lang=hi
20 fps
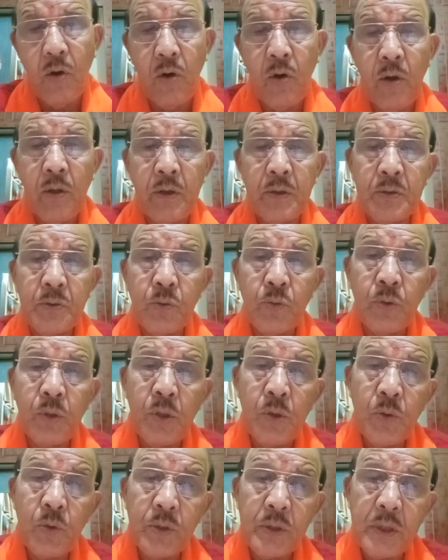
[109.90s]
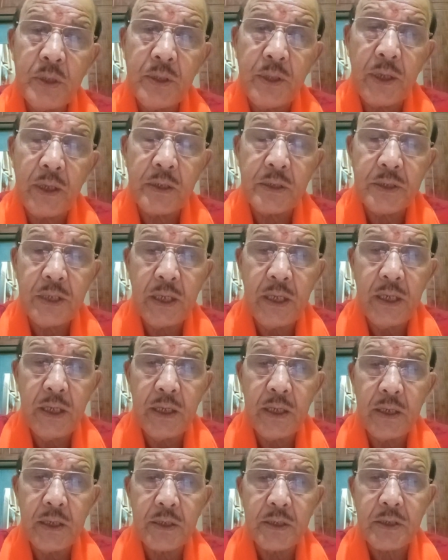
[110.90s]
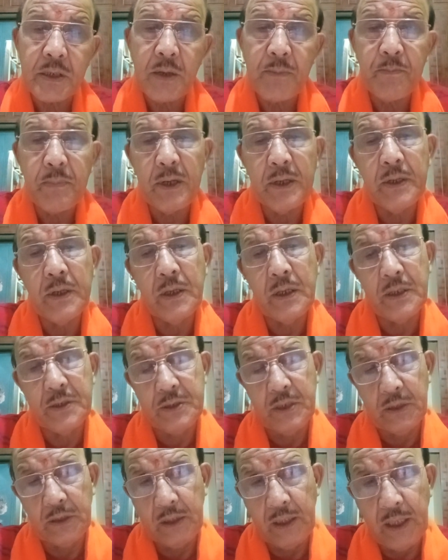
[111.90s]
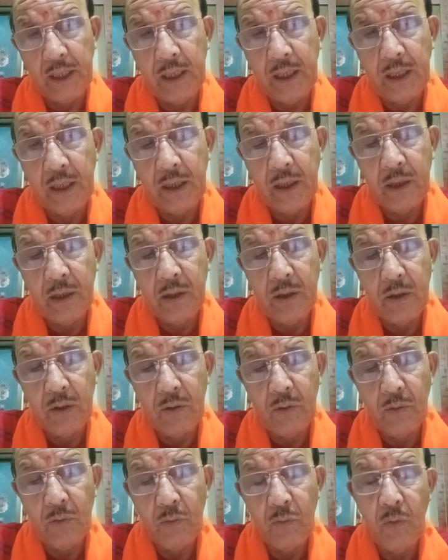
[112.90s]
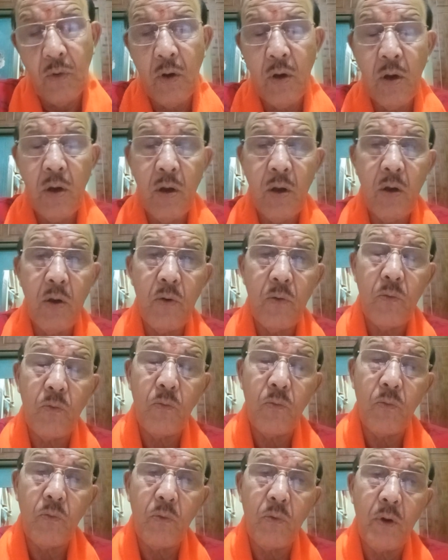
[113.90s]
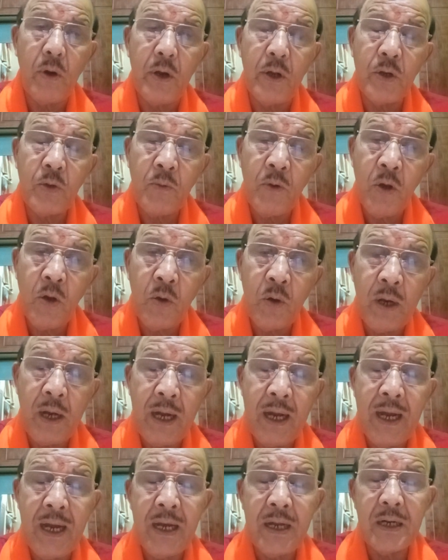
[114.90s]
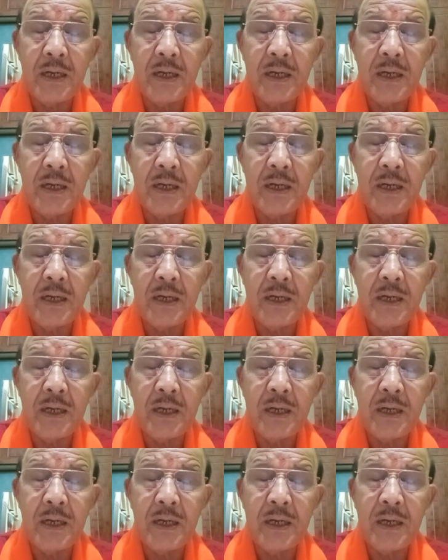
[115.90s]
और सुनियोजित ढंग से संपन्न कर सकते हैं वह अनुभव का